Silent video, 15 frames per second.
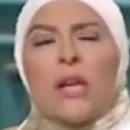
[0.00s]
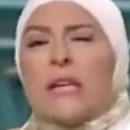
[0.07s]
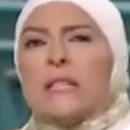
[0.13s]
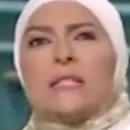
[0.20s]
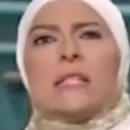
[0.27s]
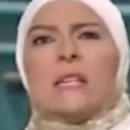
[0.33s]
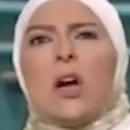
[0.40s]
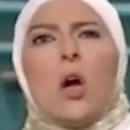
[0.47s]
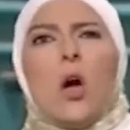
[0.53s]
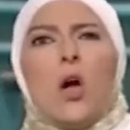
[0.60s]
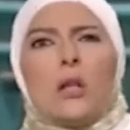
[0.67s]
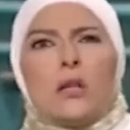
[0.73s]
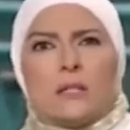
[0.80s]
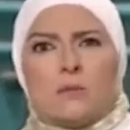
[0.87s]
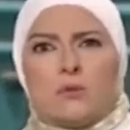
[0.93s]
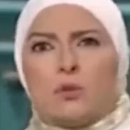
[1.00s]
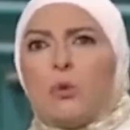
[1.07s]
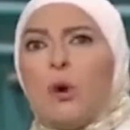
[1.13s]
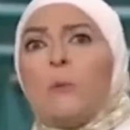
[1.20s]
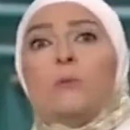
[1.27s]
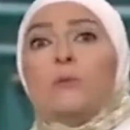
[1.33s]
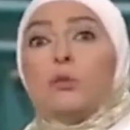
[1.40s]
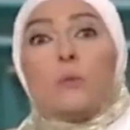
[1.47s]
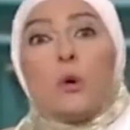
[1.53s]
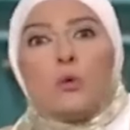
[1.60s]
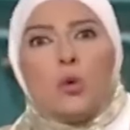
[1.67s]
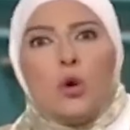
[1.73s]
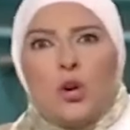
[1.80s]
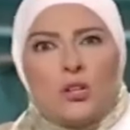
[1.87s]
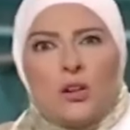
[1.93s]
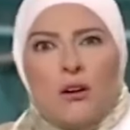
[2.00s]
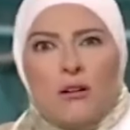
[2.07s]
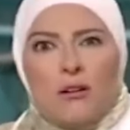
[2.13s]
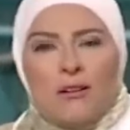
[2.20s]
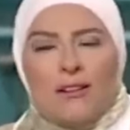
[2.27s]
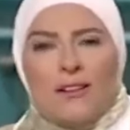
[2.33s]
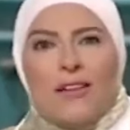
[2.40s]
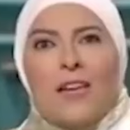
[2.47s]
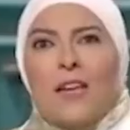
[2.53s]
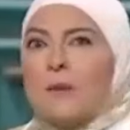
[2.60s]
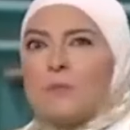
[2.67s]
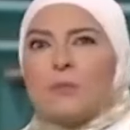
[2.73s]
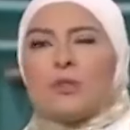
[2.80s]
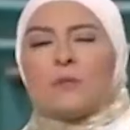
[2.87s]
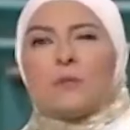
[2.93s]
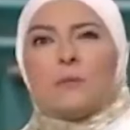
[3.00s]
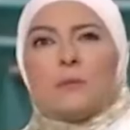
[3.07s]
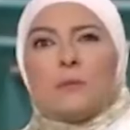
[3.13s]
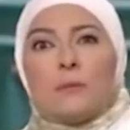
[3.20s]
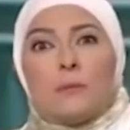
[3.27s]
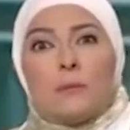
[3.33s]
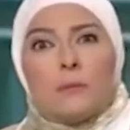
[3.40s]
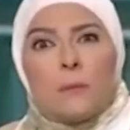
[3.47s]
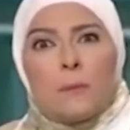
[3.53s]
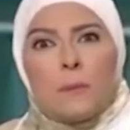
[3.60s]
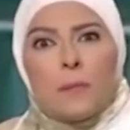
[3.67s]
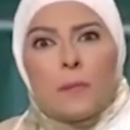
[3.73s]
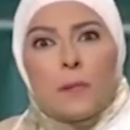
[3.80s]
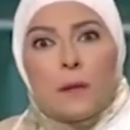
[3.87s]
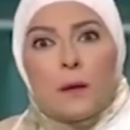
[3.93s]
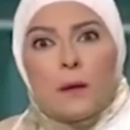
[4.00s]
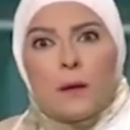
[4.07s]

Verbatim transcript: انسيه خالص مش مهم مش موضوعنا طب قولوا لي اقول ايه لعيال